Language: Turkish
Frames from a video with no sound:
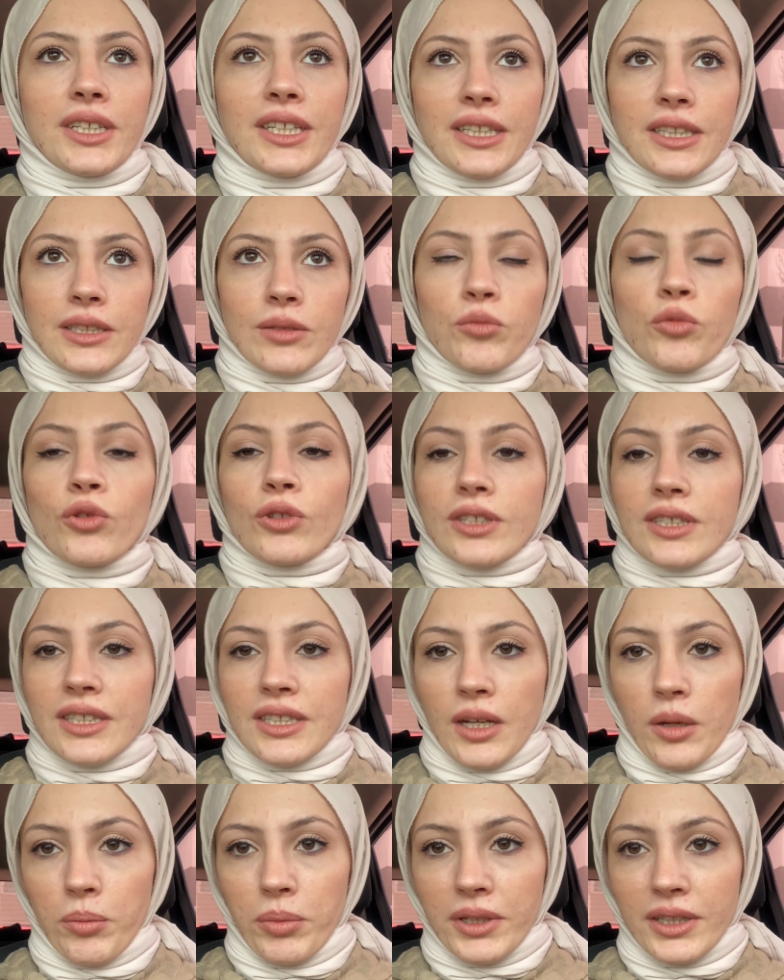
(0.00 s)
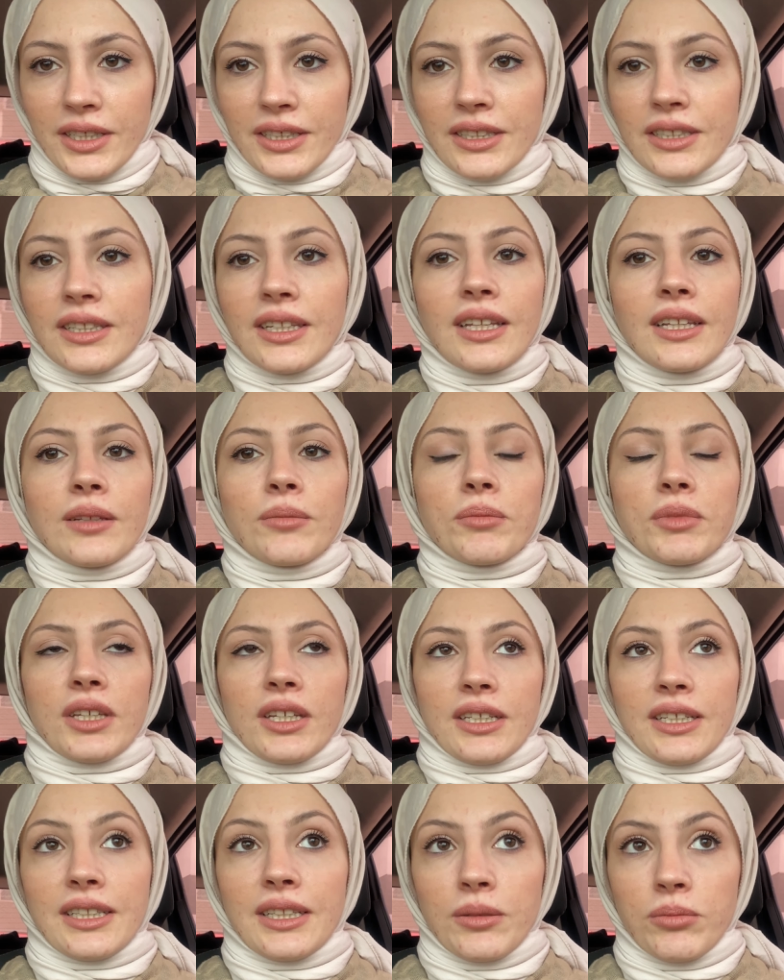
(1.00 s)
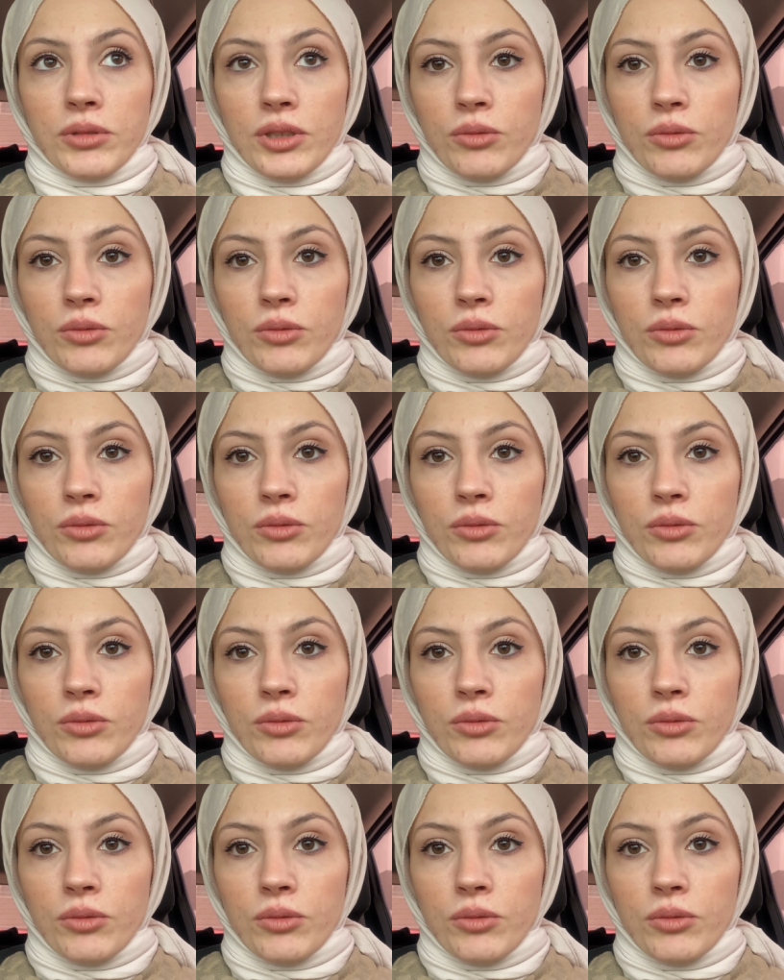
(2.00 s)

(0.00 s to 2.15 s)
Gittim odası kapalıydı. Dedim ki kitabı